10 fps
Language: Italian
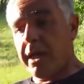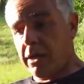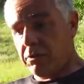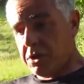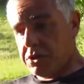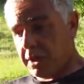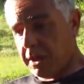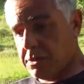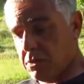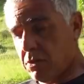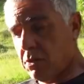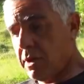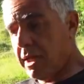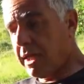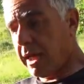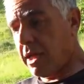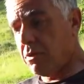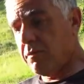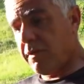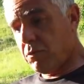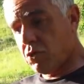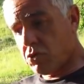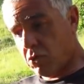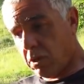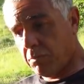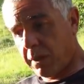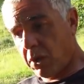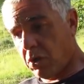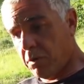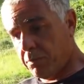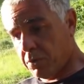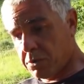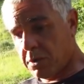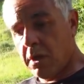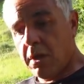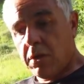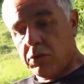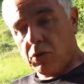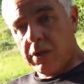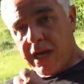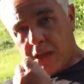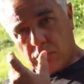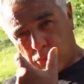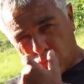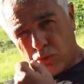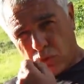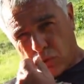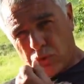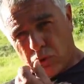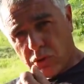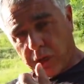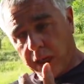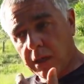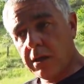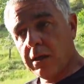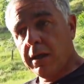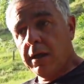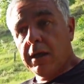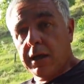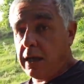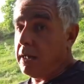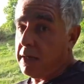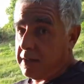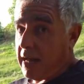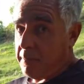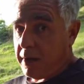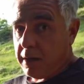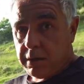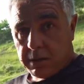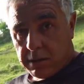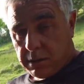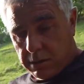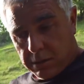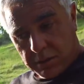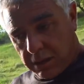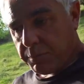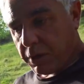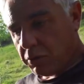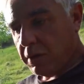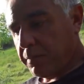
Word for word: e lo digeriscono e creano il famoso lombri compost, togliendo tutto l'odore che il letame tipico di